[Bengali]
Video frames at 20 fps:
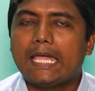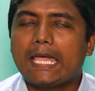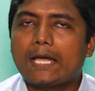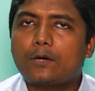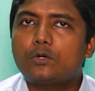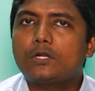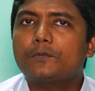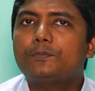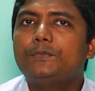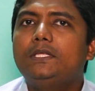
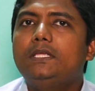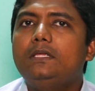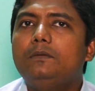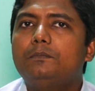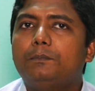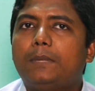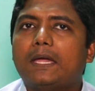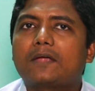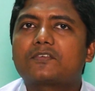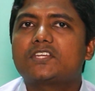এখন আপনি
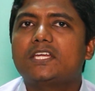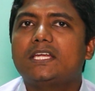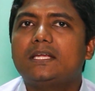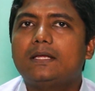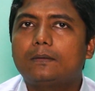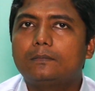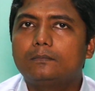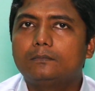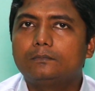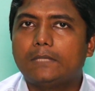ব্যবসায়
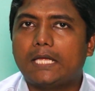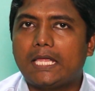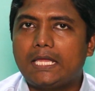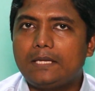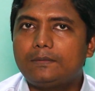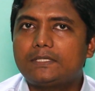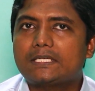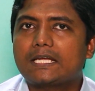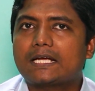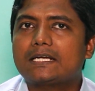এই
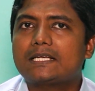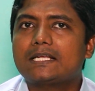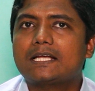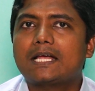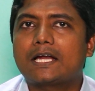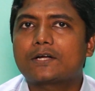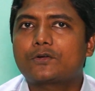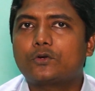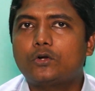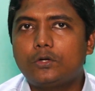টাকাটা
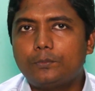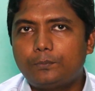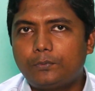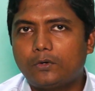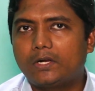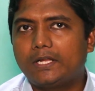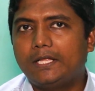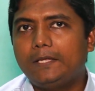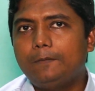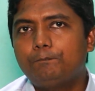খাটানোর
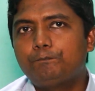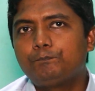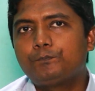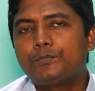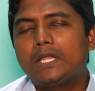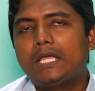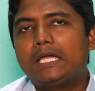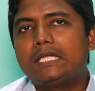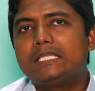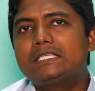ফলে
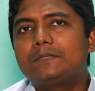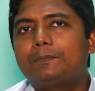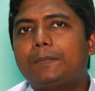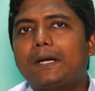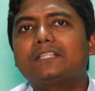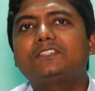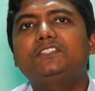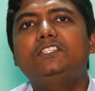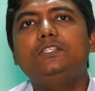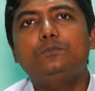যে
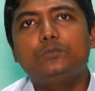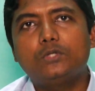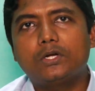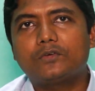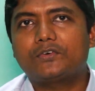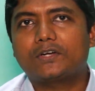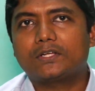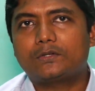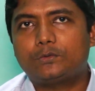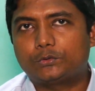বাড়তি
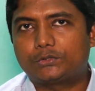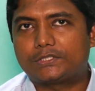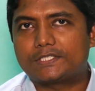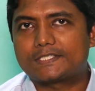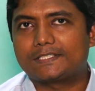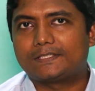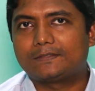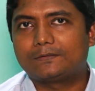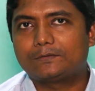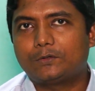মুনাফাটা
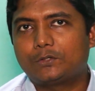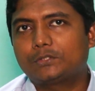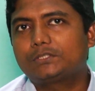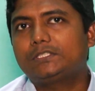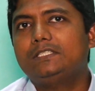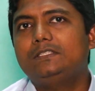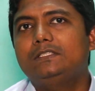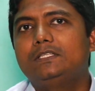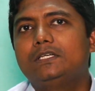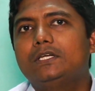করতেছে
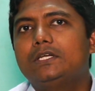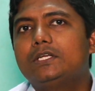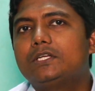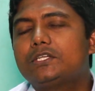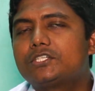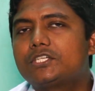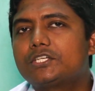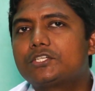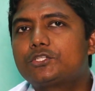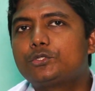অর্থাৎ
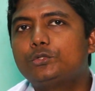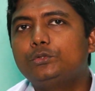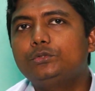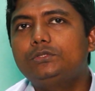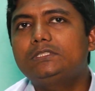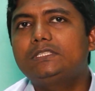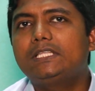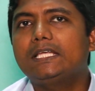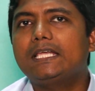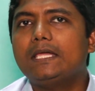সে সুদ
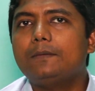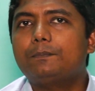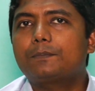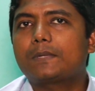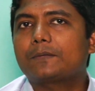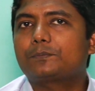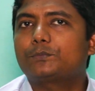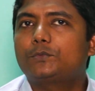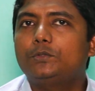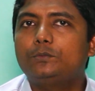থেকে
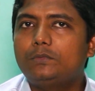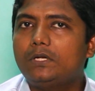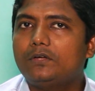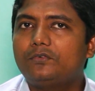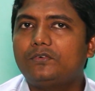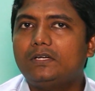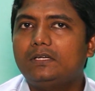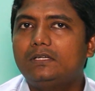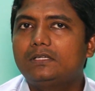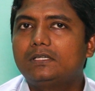প্রাপ্ত
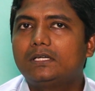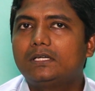মুনাফা